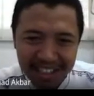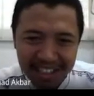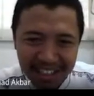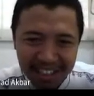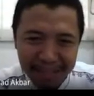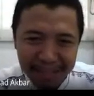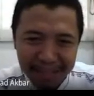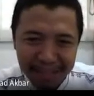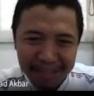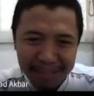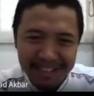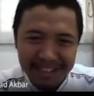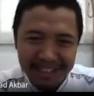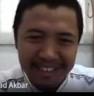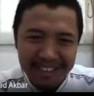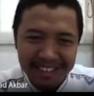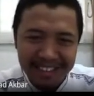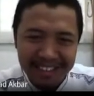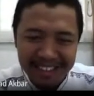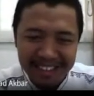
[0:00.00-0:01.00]
apa tuh?
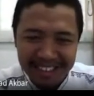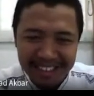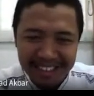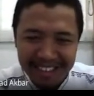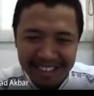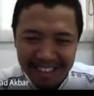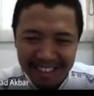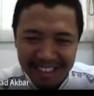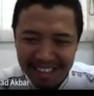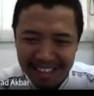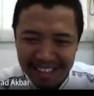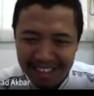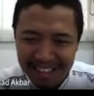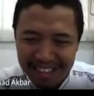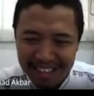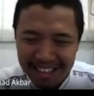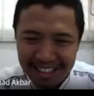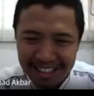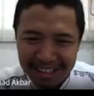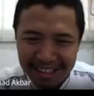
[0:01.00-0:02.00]

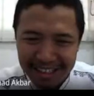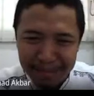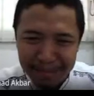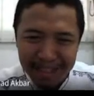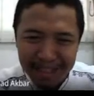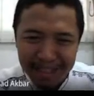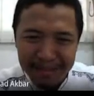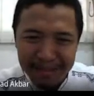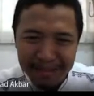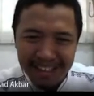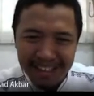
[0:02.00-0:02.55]
Termnya apa?